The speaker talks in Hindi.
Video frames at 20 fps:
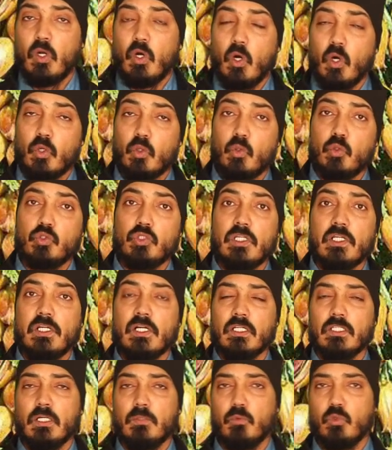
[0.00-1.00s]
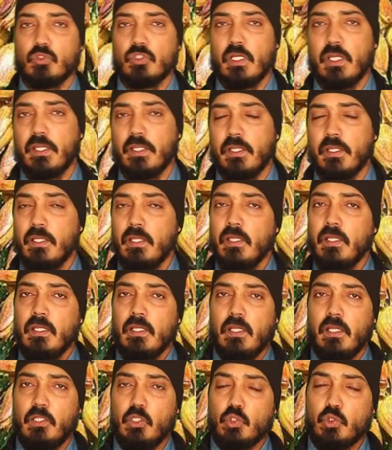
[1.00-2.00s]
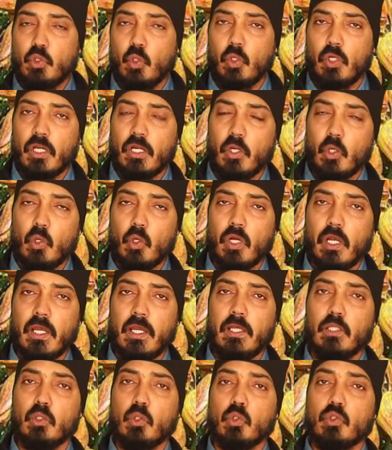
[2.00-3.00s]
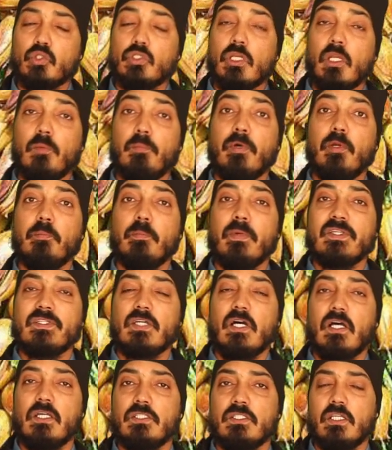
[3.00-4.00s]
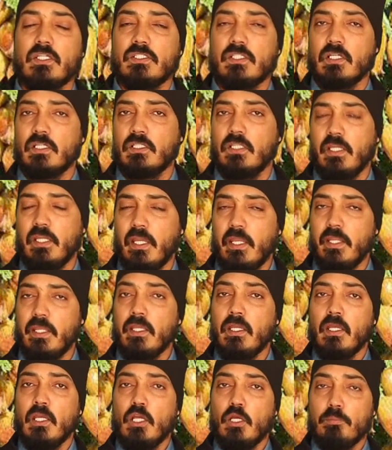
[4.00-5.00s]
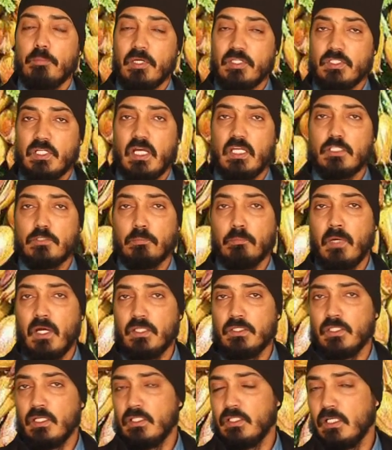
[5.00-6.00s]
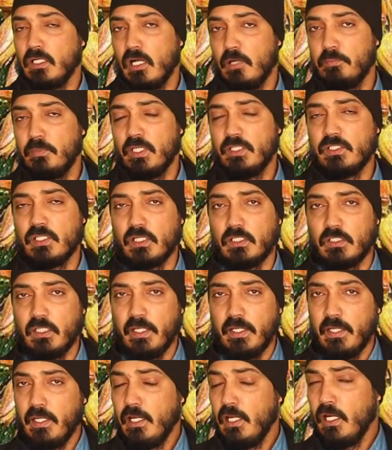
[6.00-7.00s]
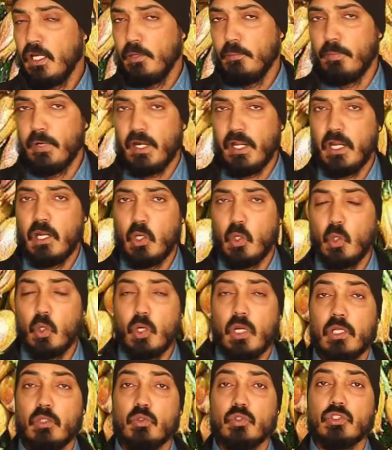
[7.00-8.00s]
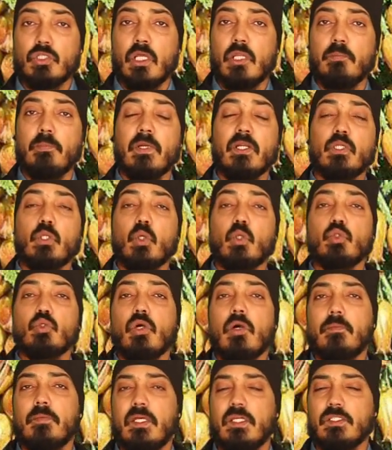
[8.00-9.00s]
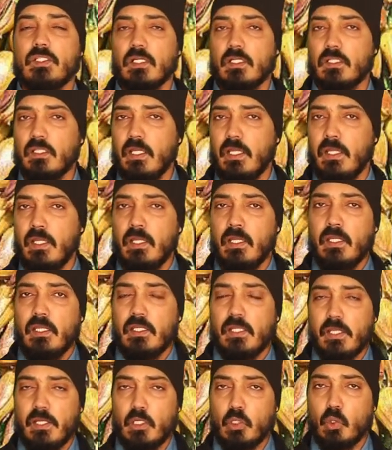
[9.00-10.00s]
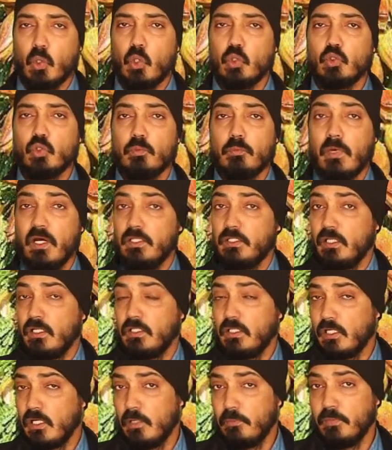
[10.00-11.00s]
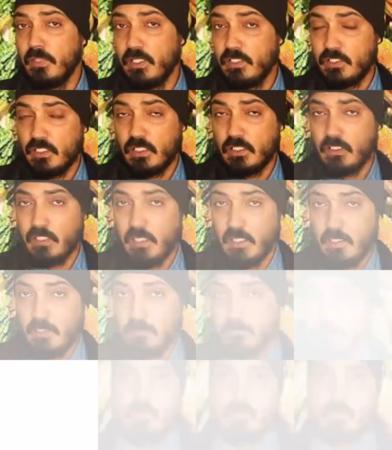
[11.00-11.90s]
और खुजली खत्म हो जाएगी यदि छोटा डोग है तो सल्फर 50 दे सकते हैं यानी 50 मात्रा तक आप दे सकते हैं बड़ा डोग है तो सल्फर 200 आप दे सकते हैं यानी 200 मात्रा तक आप दे सकते हैं